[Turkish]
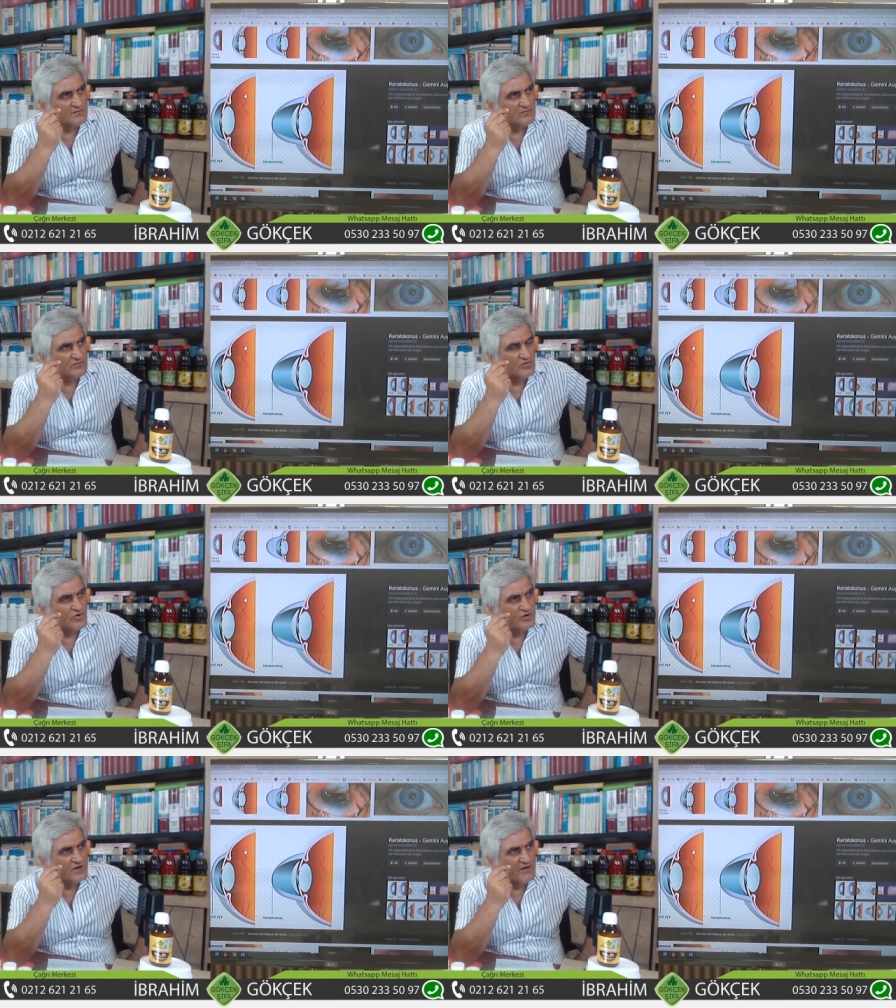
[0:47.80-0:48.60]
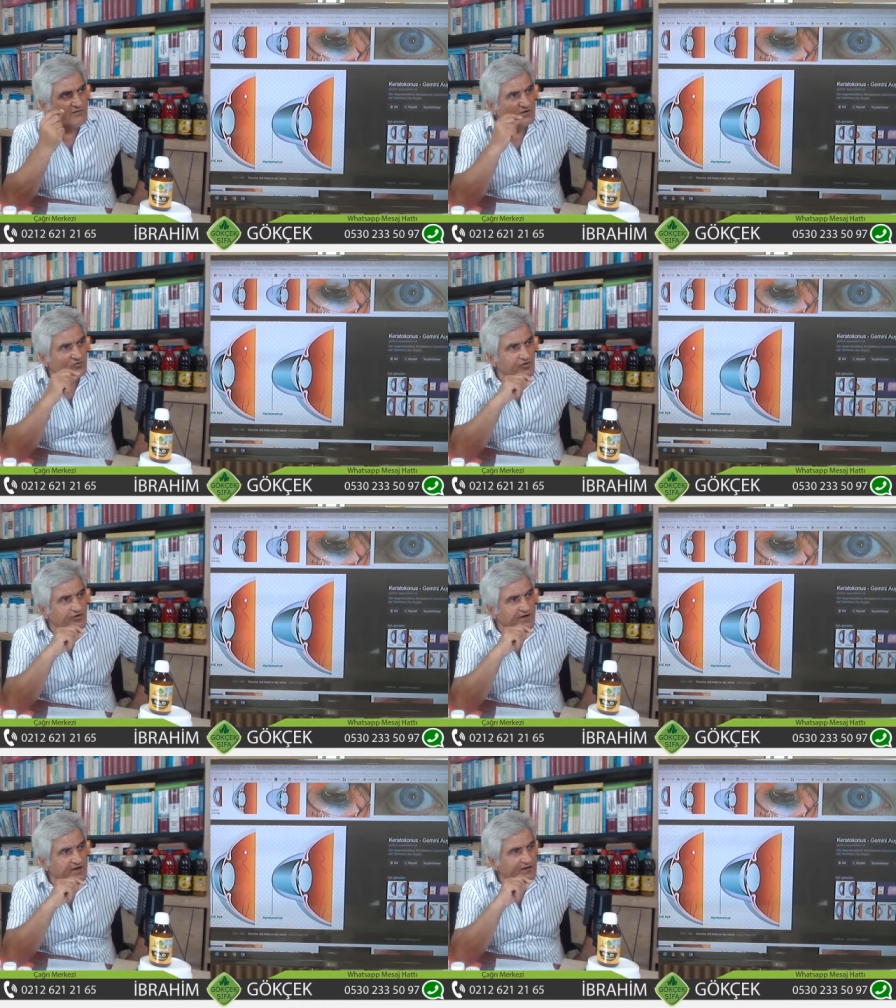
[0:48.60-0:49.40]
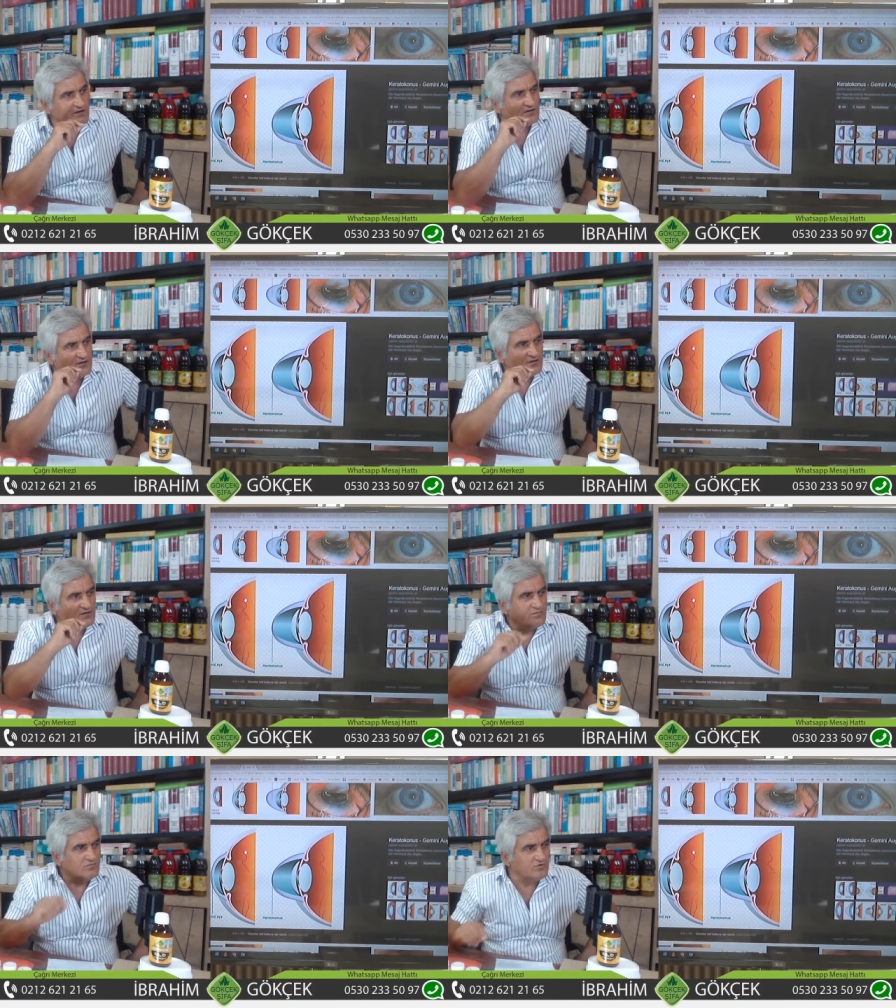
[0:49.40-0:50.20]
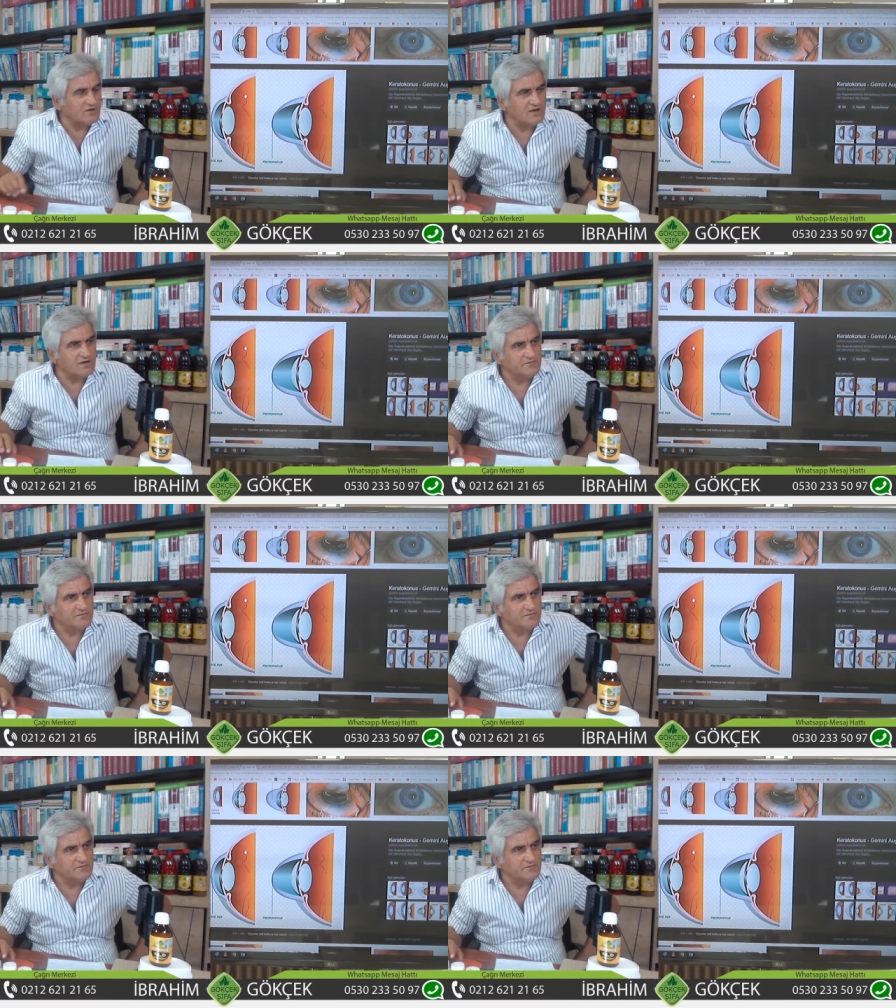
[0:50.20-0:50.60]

kornea var. Kornea. Buna